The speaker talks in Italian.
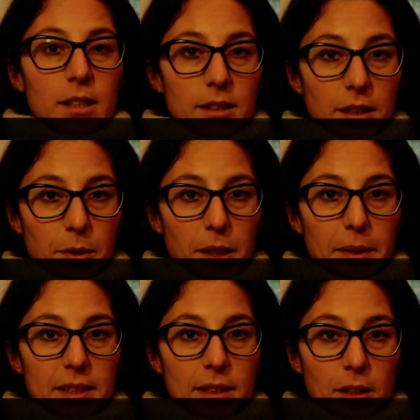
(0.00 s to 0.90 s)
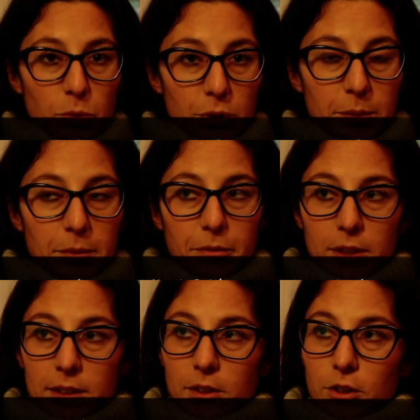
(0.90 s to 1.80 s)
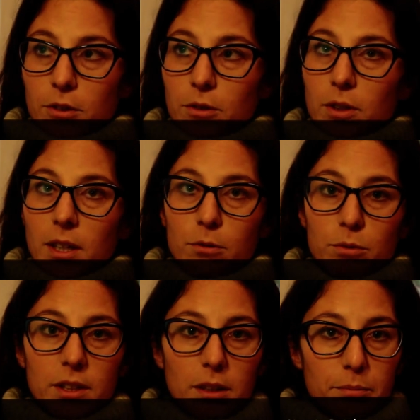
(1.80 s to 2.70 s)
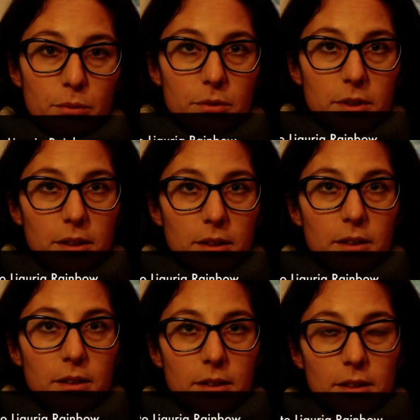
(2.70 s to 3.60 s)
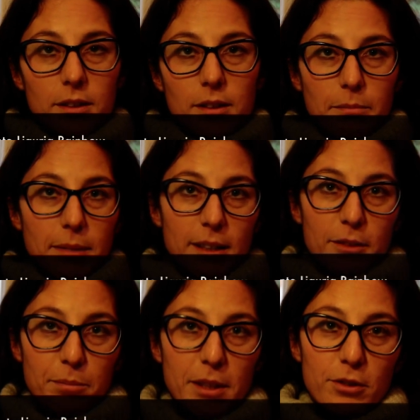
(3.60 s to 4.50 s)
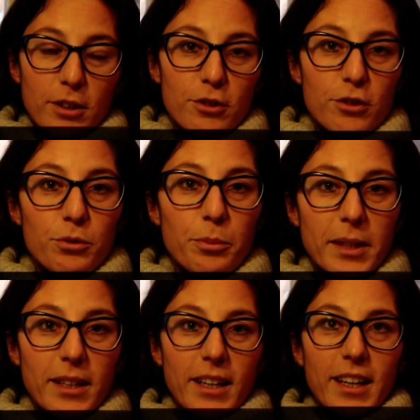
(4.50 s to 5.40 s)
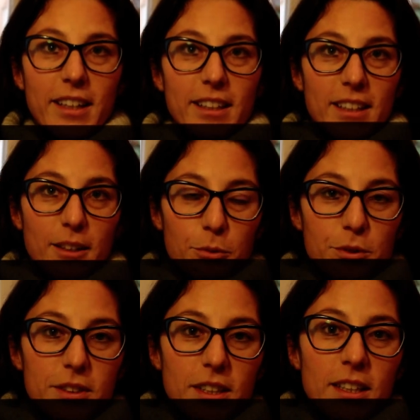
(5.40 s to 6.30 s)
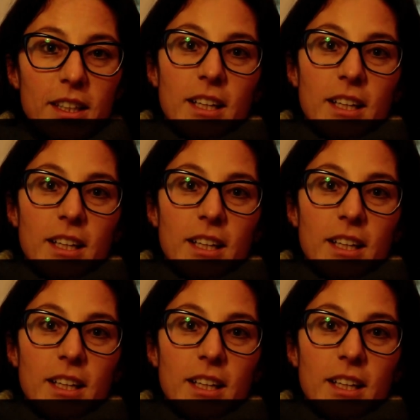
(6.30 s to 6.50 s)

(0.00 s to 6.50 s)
Siamo rimasti gli ultimi, forse c'è ancora la Russia di Putin, eh, ma penso che ci supererà anche la Russia